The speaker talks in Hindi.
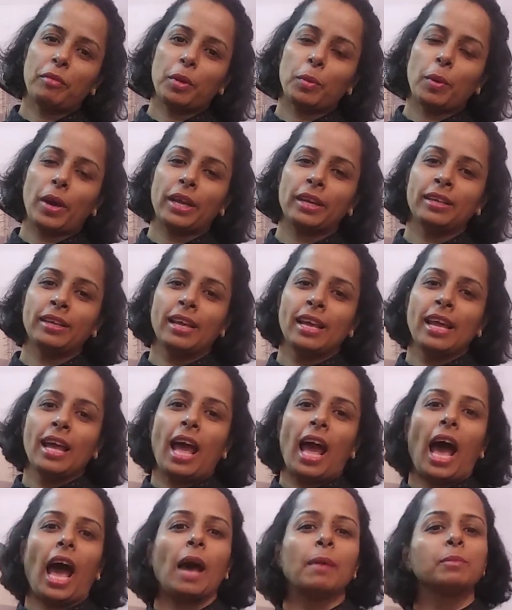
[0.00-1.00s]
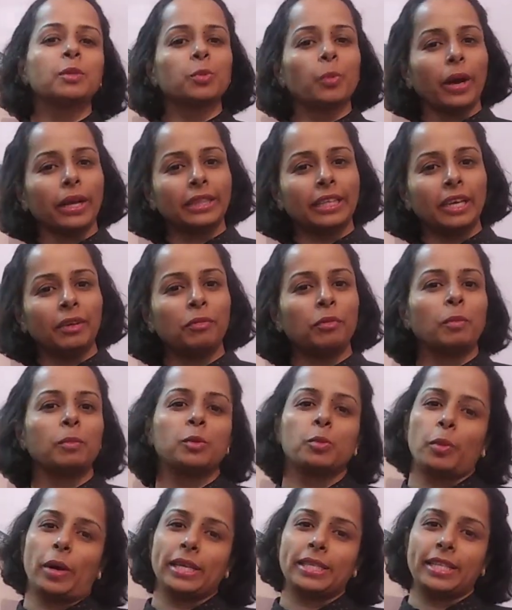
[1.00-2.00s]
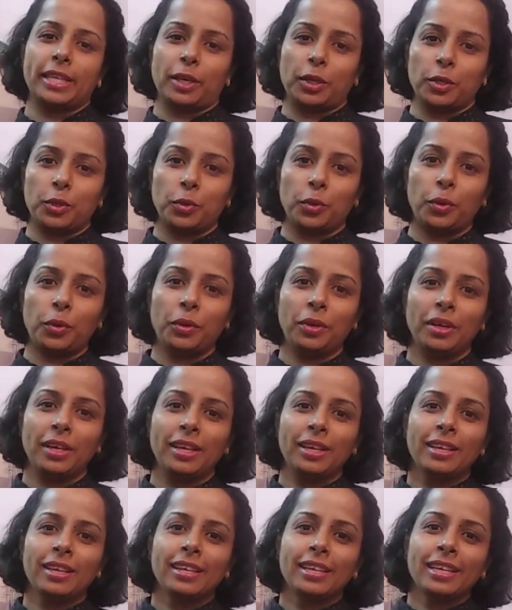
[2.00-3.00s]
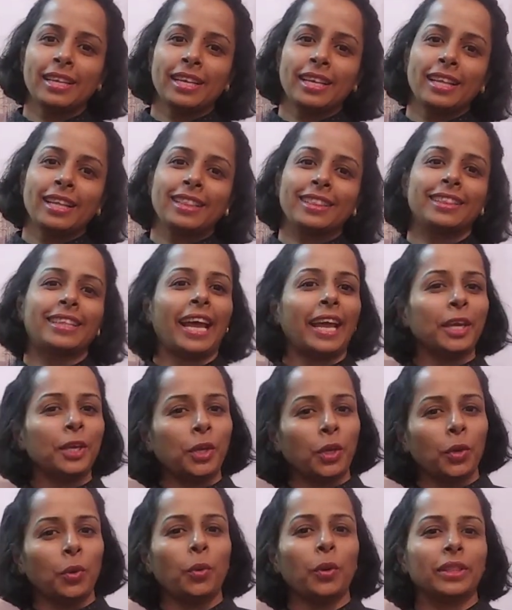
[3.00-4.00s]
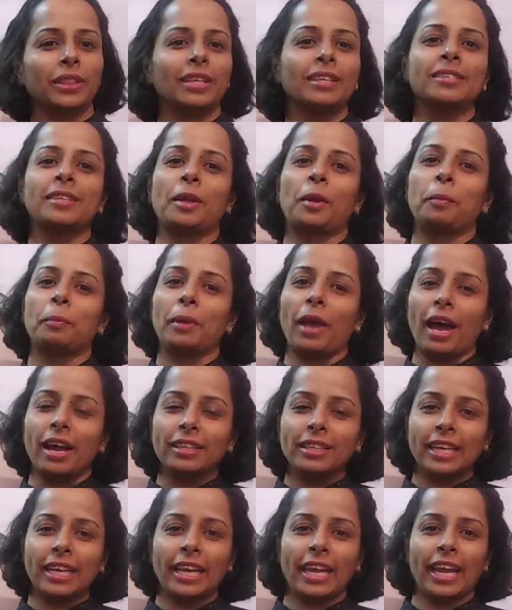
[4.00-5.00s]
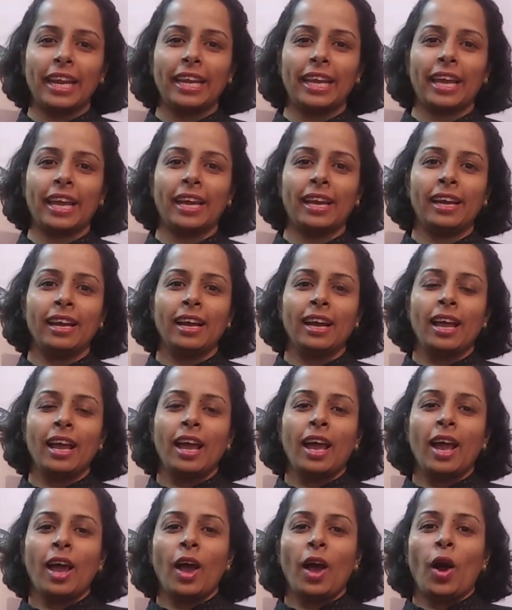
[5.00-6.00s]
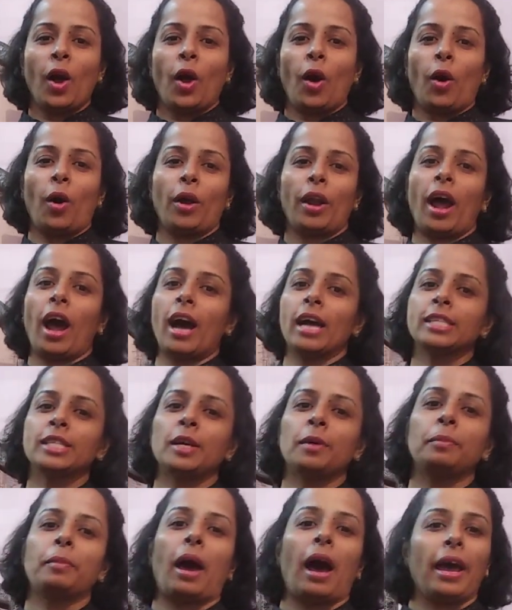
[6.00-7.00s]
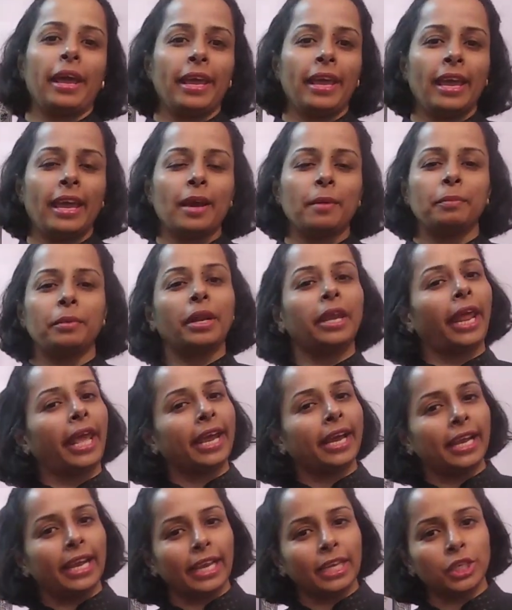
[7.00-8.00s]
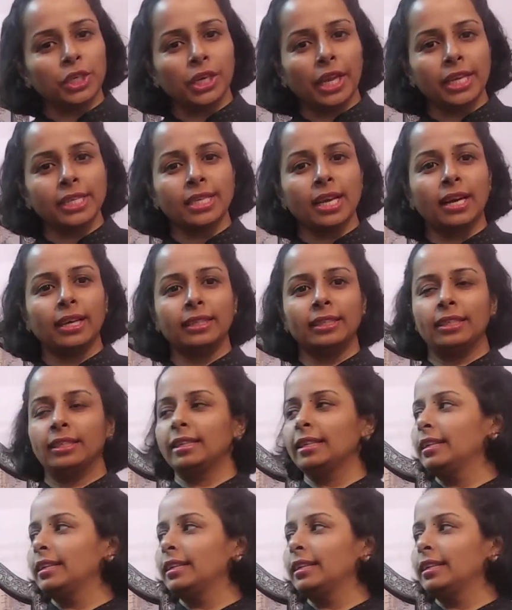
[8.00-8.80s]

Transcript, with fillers: एवरीवन आई एम स्वाति फ्रॉम स्वास्थ्य किटोर थैंक यू इतना सारा प्यार देने के लिए और आज हम आए हैं अपने नए कलेक्शन के साथ